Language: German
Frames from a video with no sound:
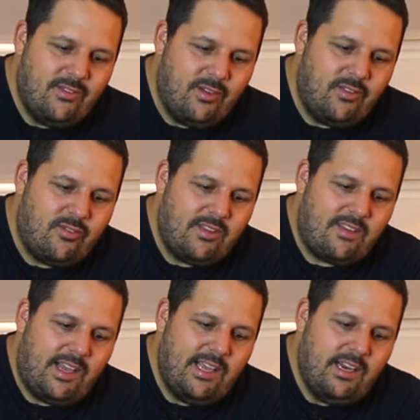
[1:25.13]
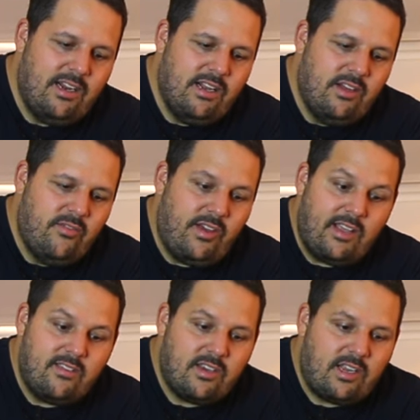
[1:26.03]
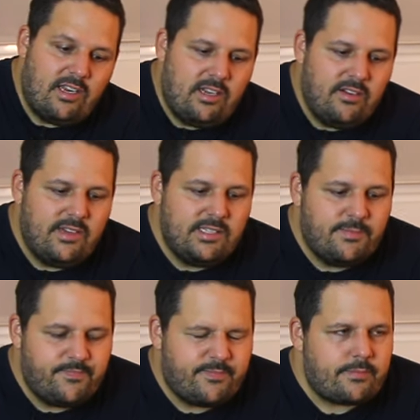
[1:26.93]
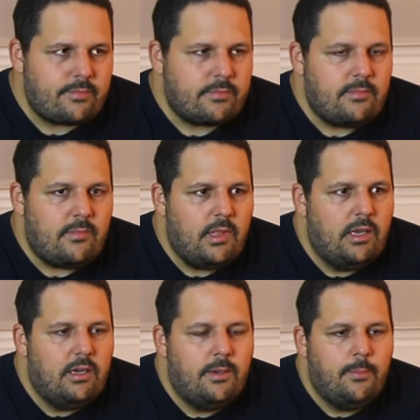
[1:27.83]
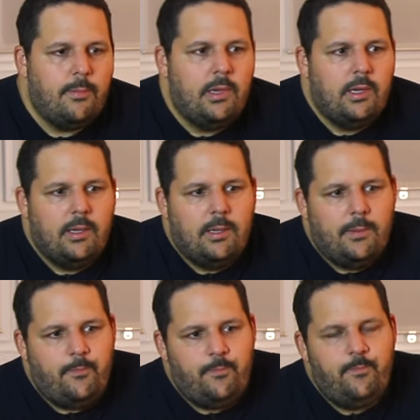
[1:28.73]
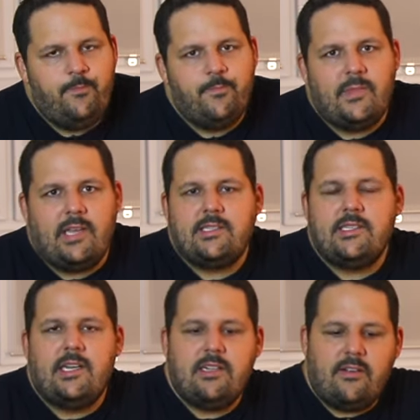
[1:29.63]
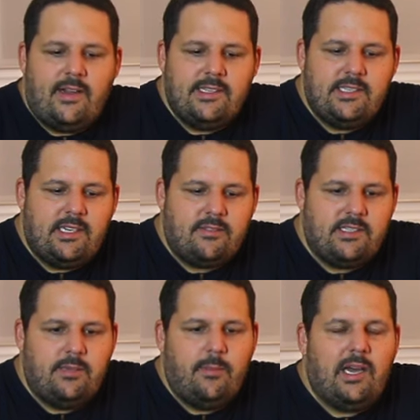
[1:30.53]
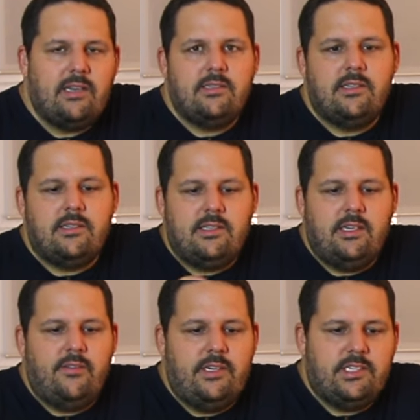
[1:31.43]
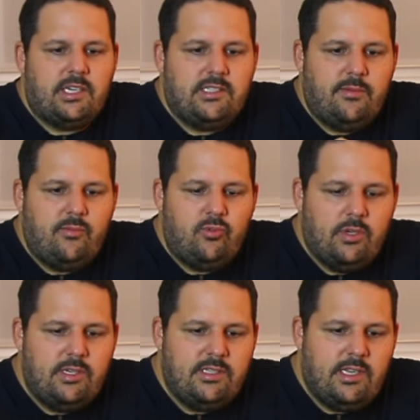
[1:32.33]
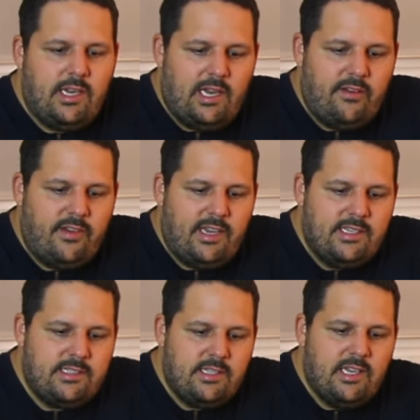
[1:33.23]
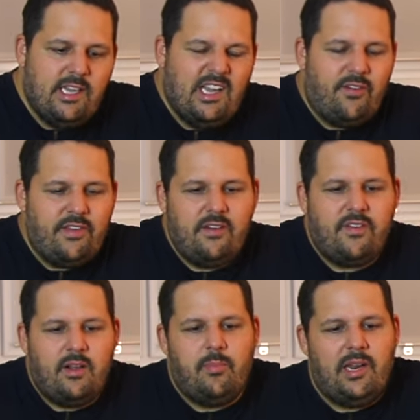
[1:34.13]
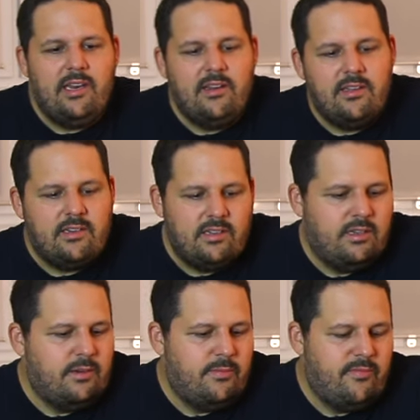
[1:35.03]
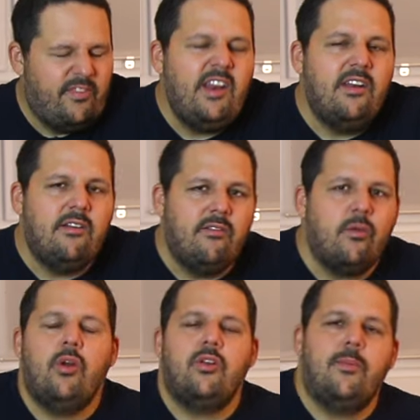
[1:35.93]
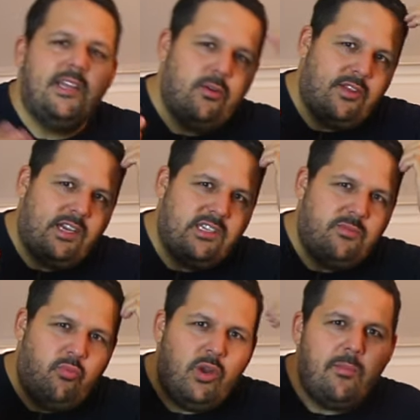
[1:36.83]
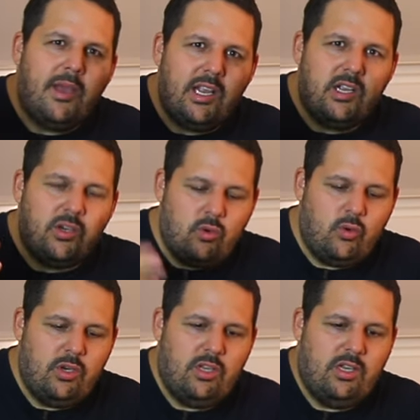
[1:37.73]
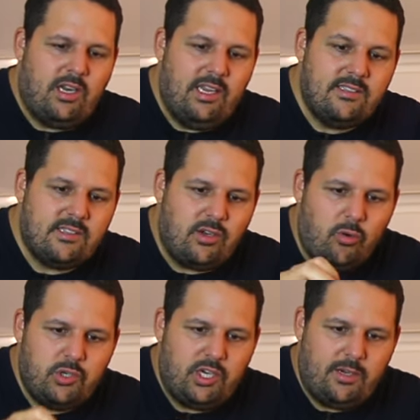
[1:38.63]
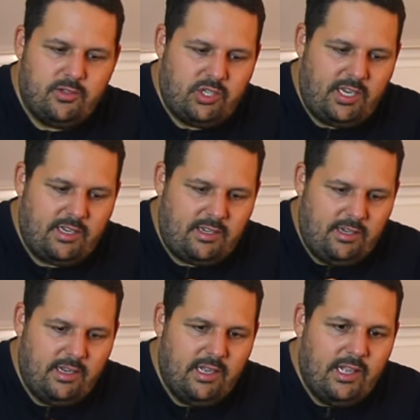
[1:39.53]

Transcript: sonst was rein, vergesse ich gerade irgendwas. Ähm, das ist halt quasi das, was sie machen. Sind das irgendwelche Rezepturen, die sie da anweisen? Auf jeden Fall blendet, ähm, wenn, könnte man ja nur sagen, Springbank und äh, Glen Scotia steckt drin.